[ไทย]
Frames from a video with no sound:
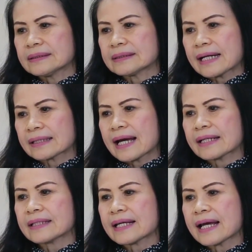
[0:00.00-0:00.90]
จาก
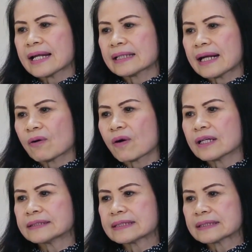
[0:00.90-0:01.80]
นั้นเนี่ยเรา
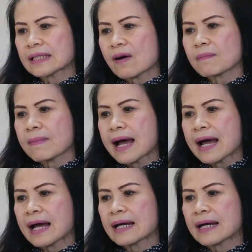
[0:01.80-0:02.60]
ก็จะต้องมา